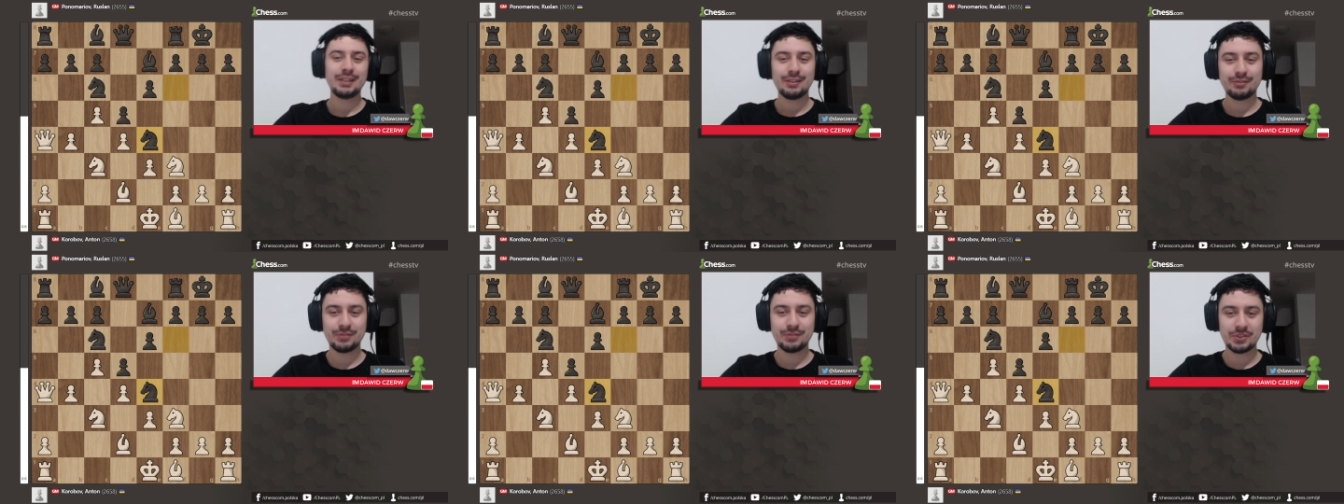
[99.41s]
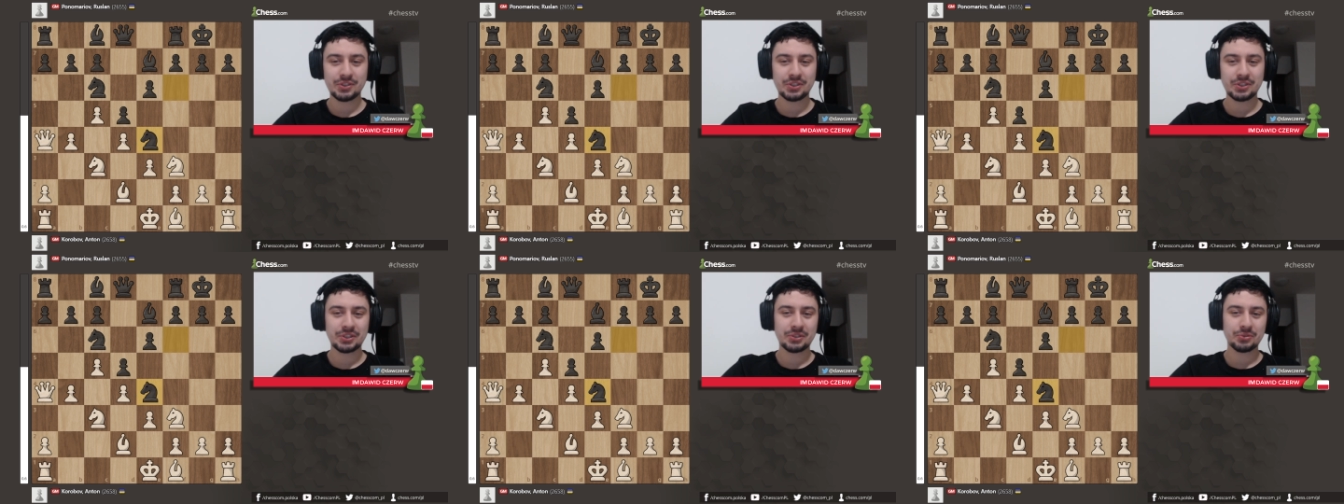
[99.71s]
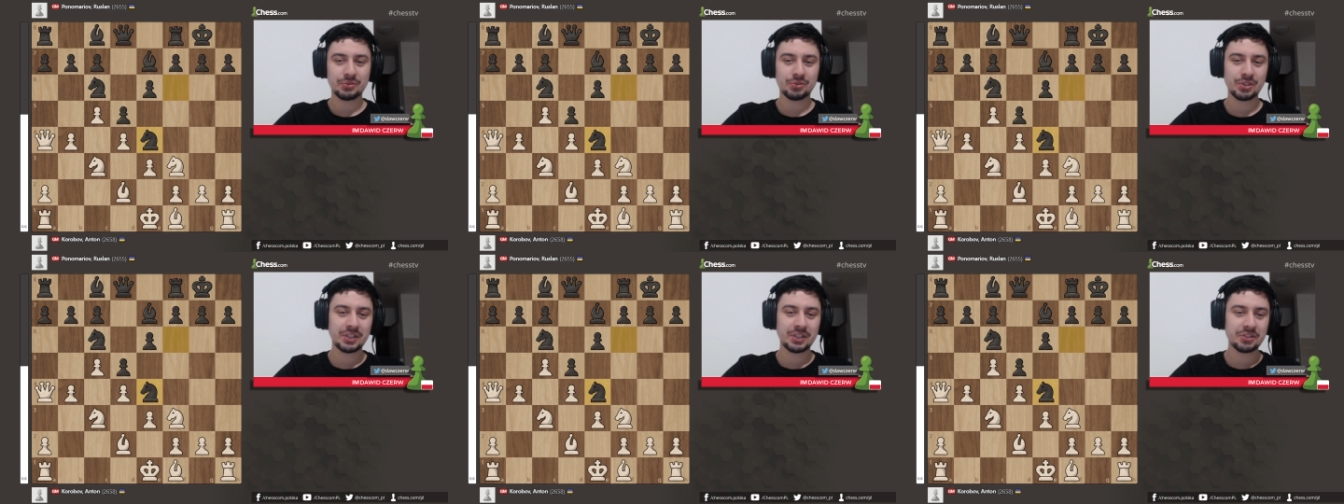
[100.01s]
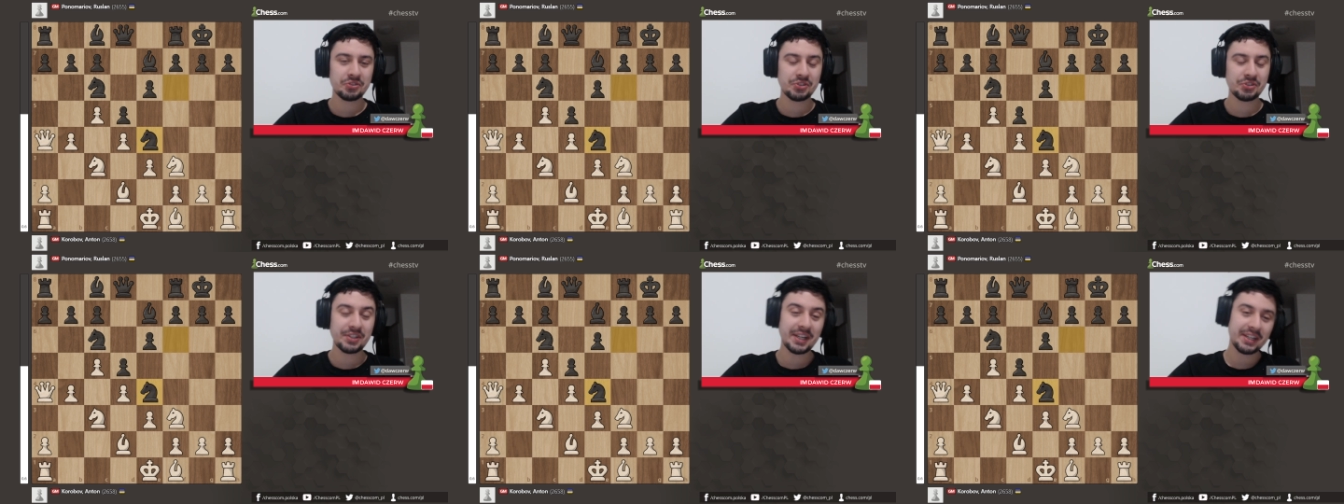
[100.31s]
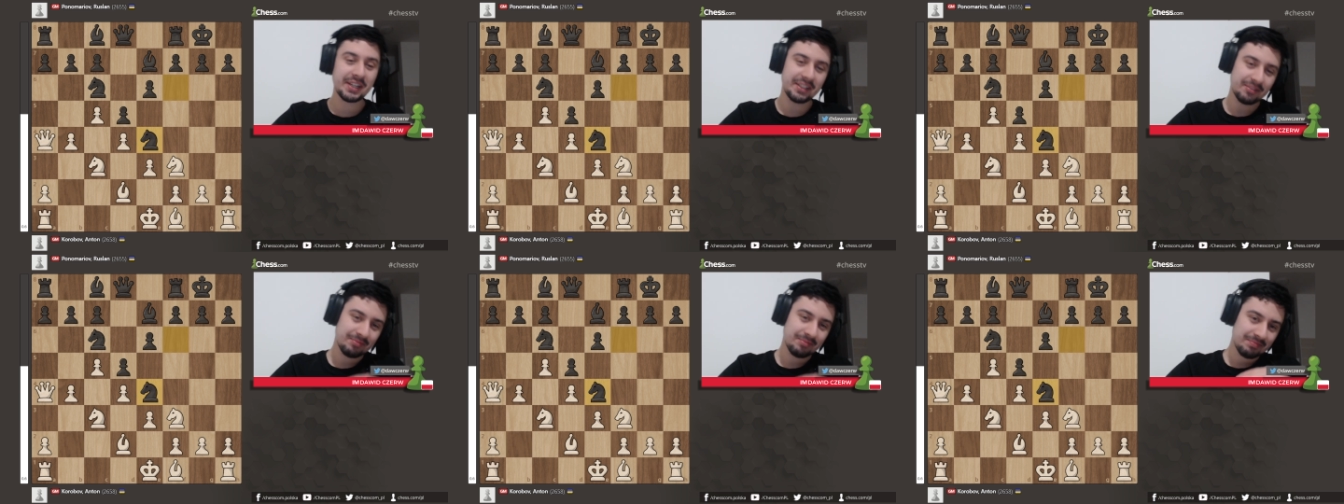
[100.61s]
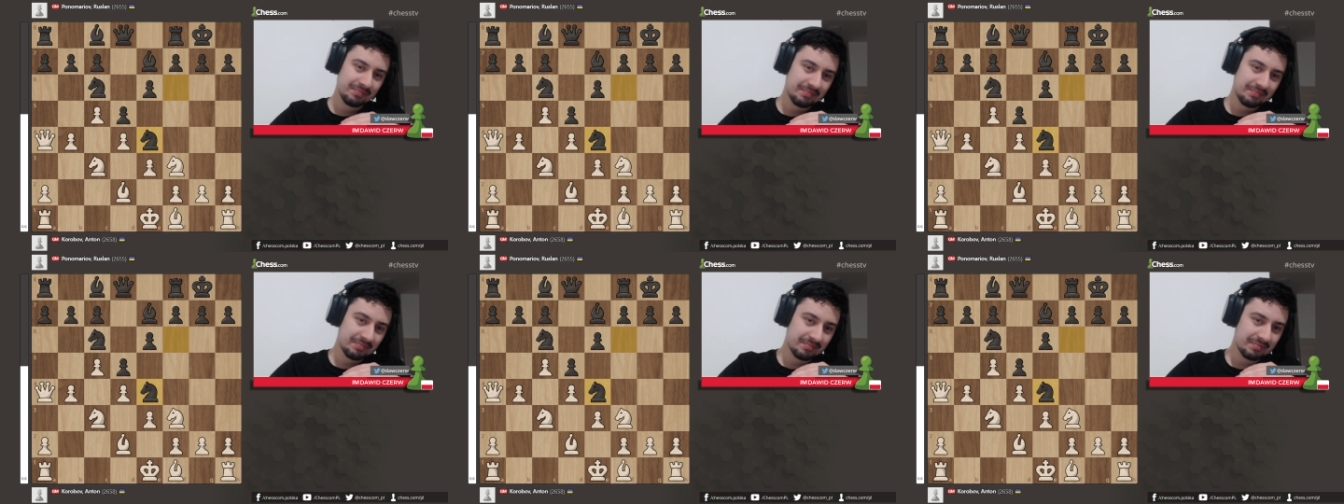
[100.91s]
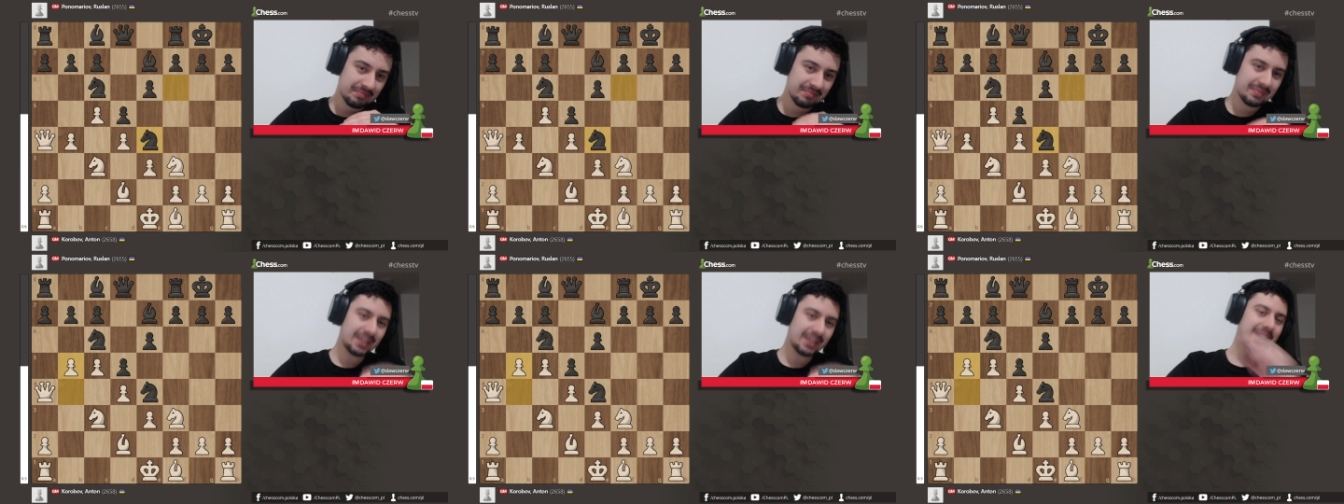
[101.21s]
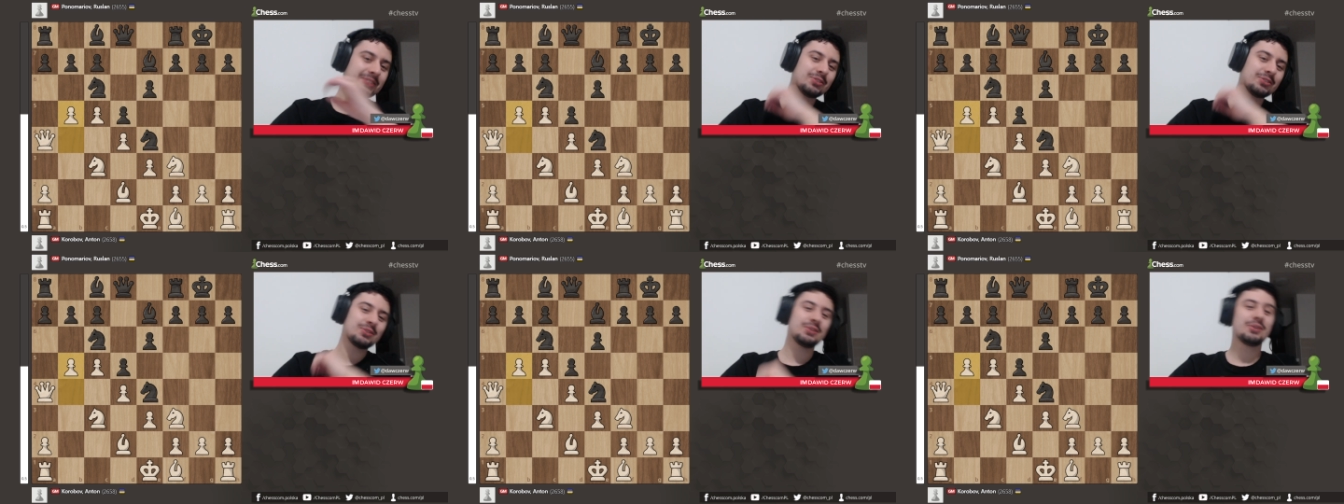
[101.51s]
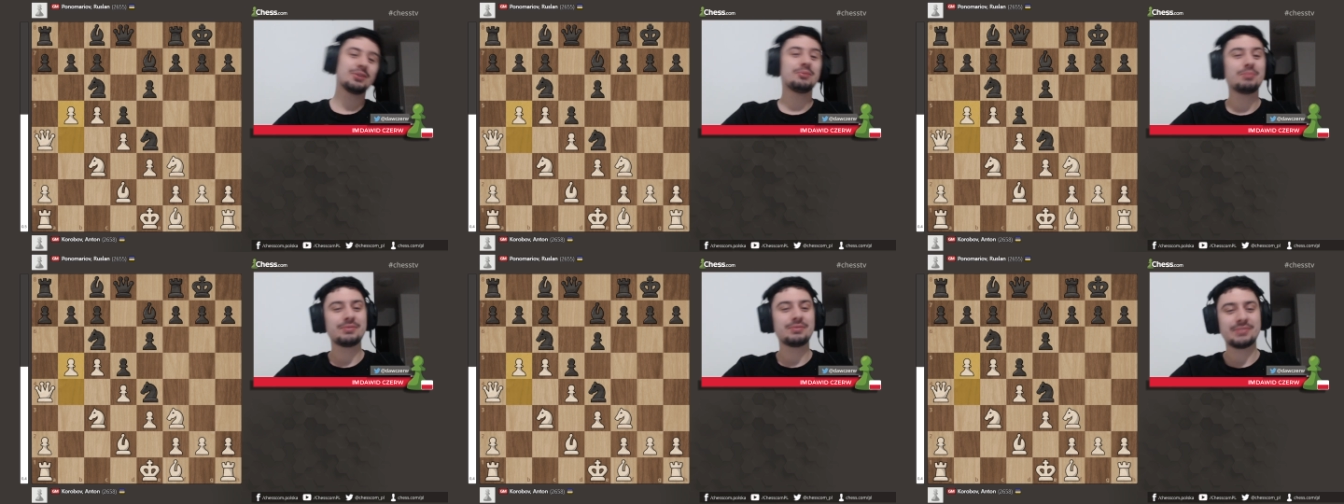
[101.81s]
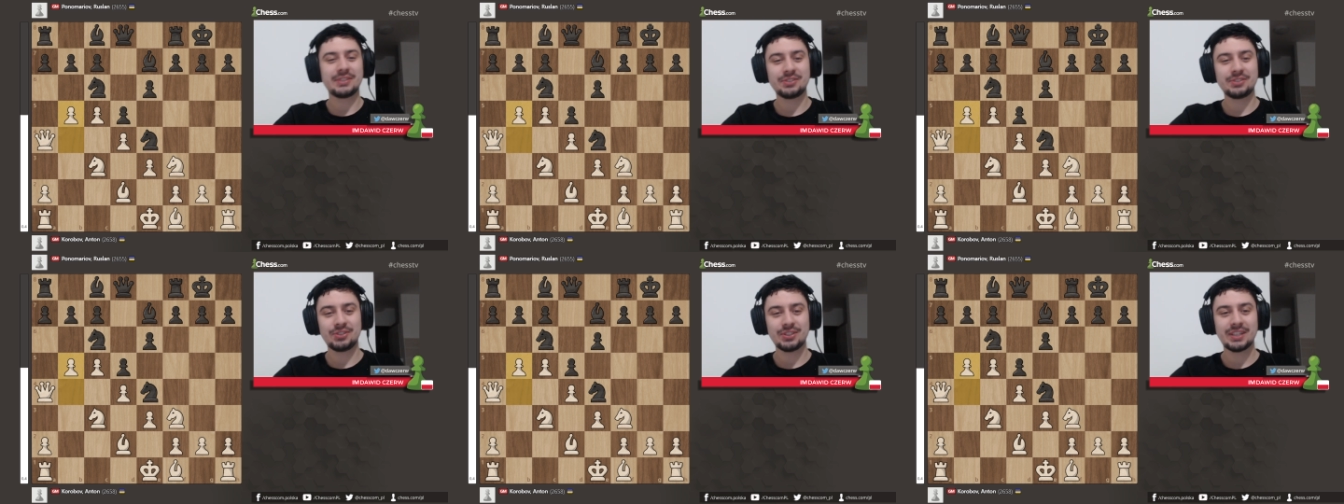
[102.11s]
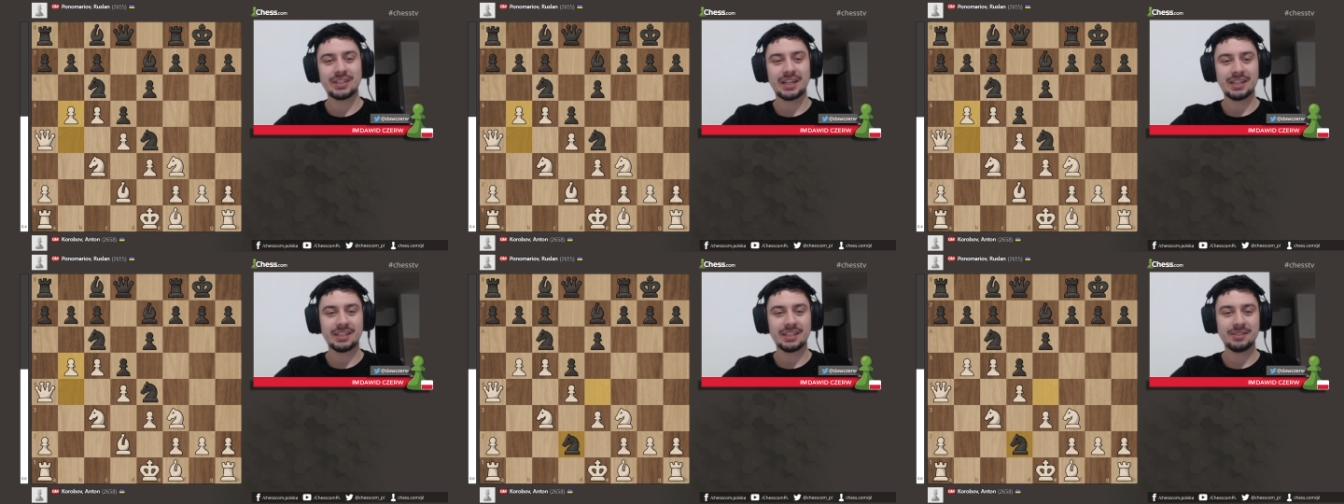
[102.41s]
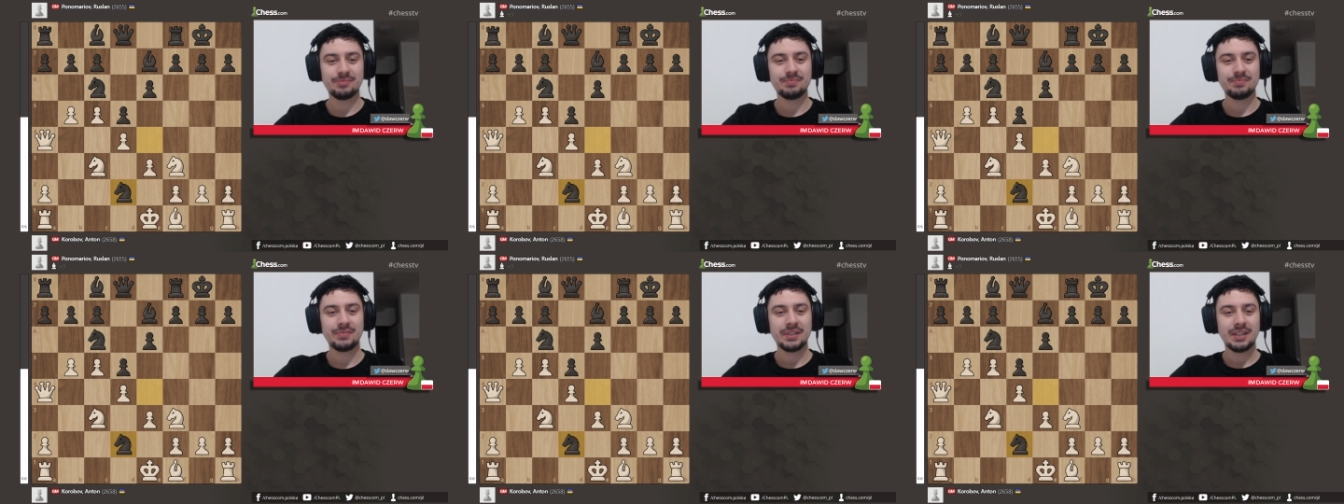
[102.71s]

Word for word: więc skoczek E4. A to Korobow leci dalej.